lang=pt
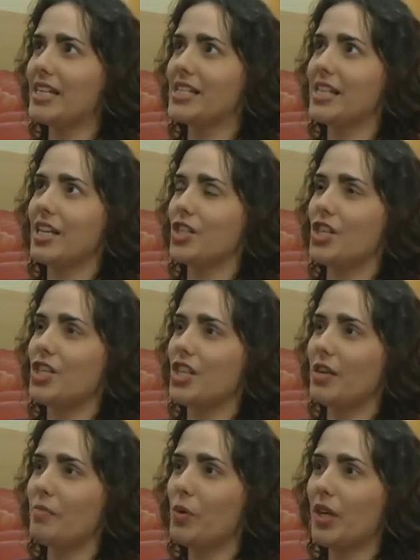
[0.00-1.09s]
assim, a
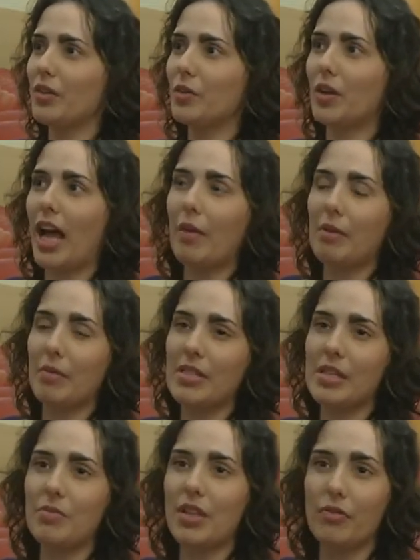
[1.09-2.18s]
gente morando lá, minha mãe
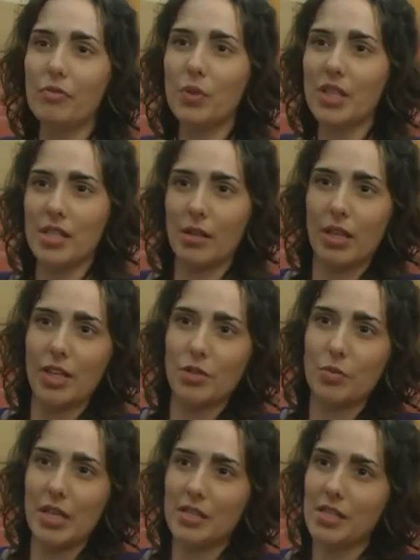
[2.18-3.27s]
sempre teve muita saudade do
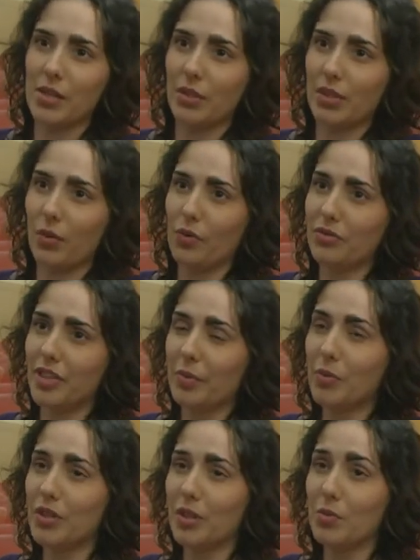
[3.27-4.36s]
Brasil, então ouvia
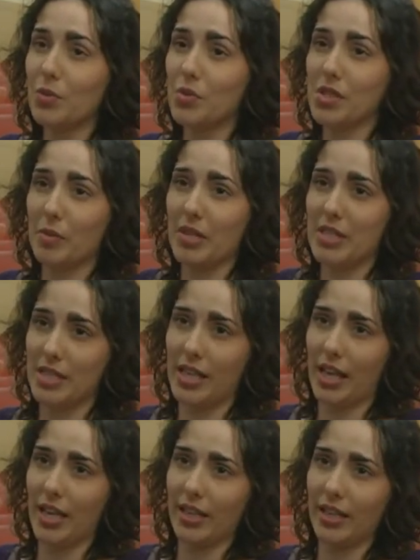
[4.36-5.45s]
muita música
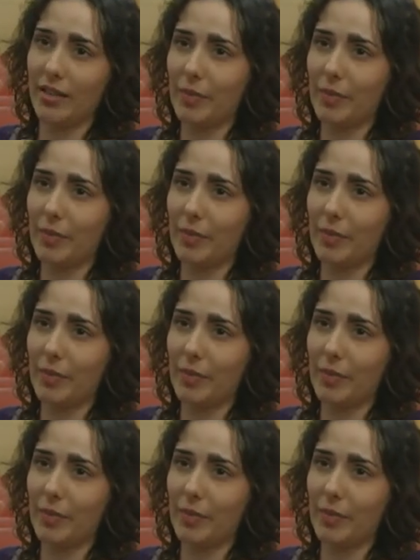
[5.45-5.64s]
brasileira,